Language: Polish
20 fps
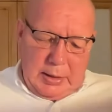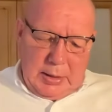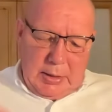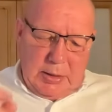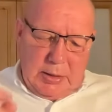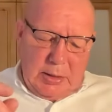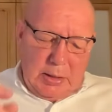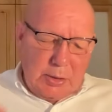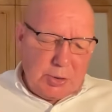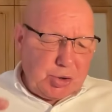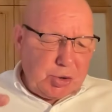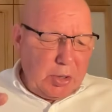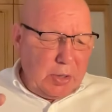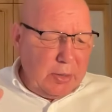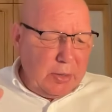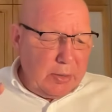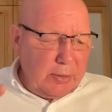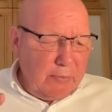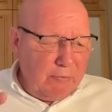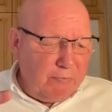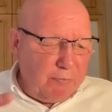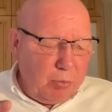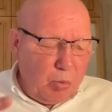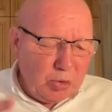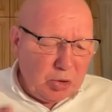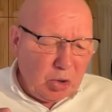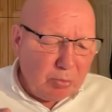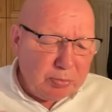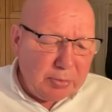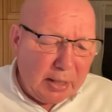jeszcze
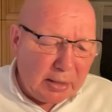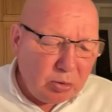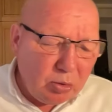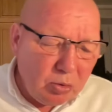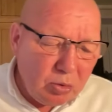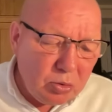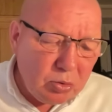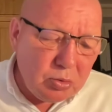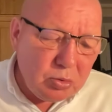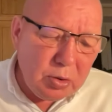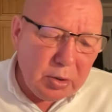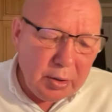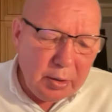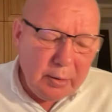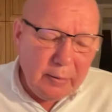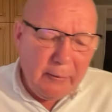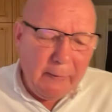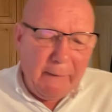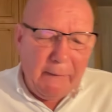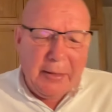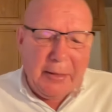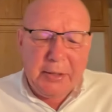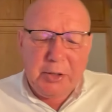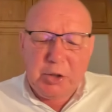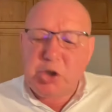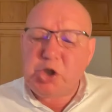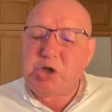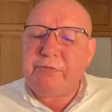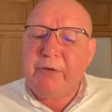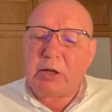wpłyną na to
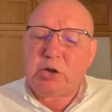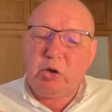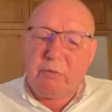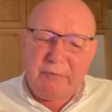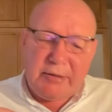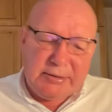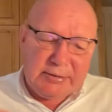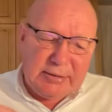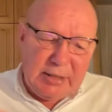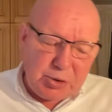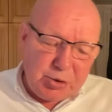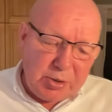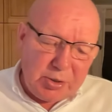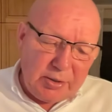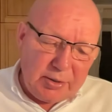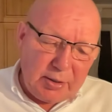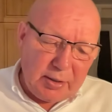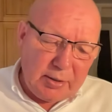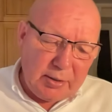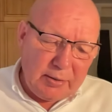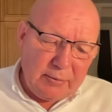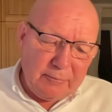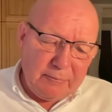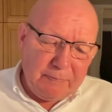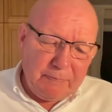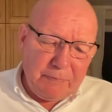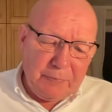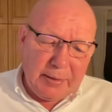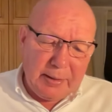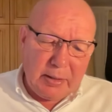światowe zdarzenia,
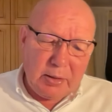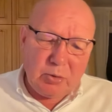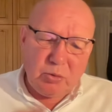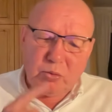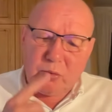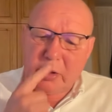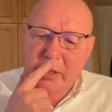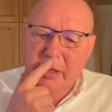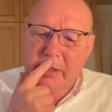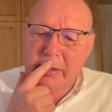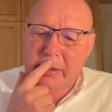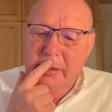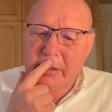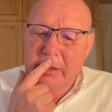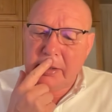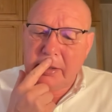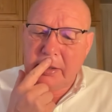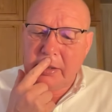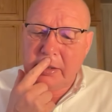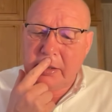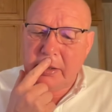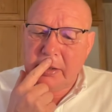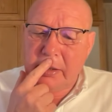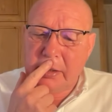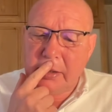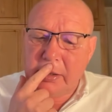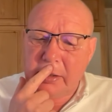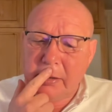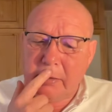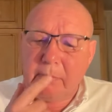które
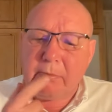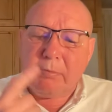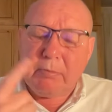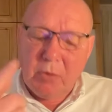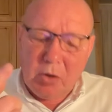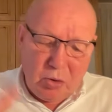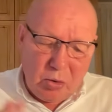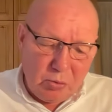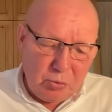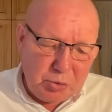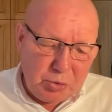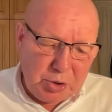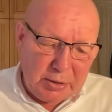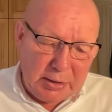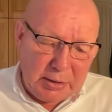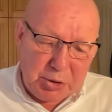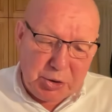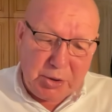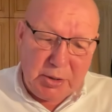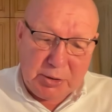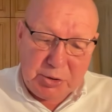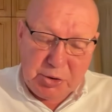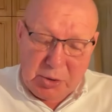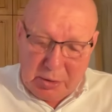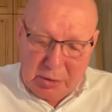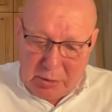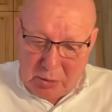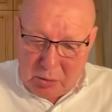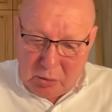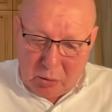mogą się nasilać.
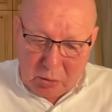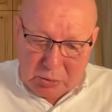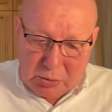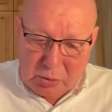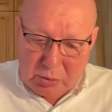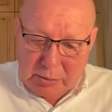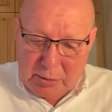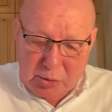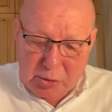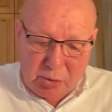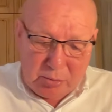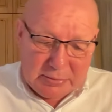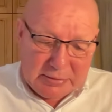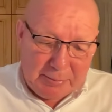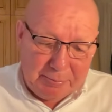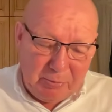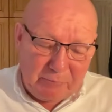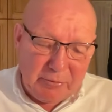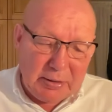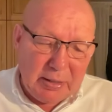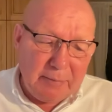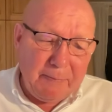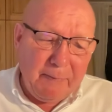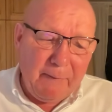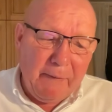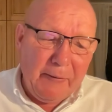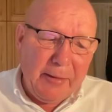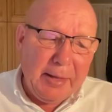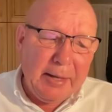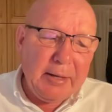To, co zresztą zapowiadałem
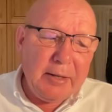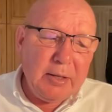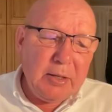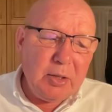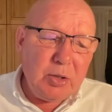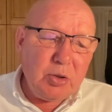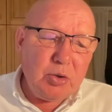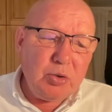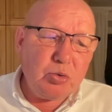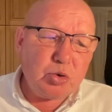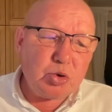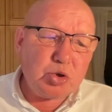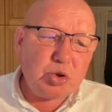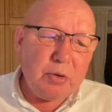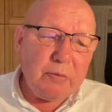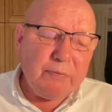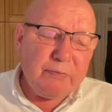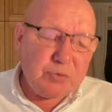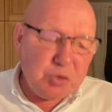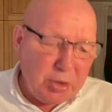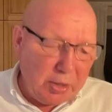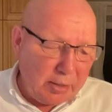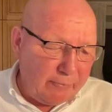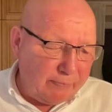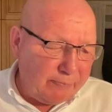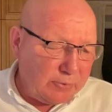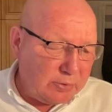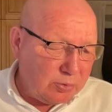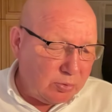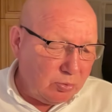już w
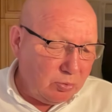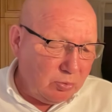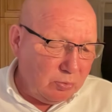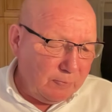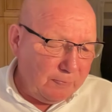czerwcu.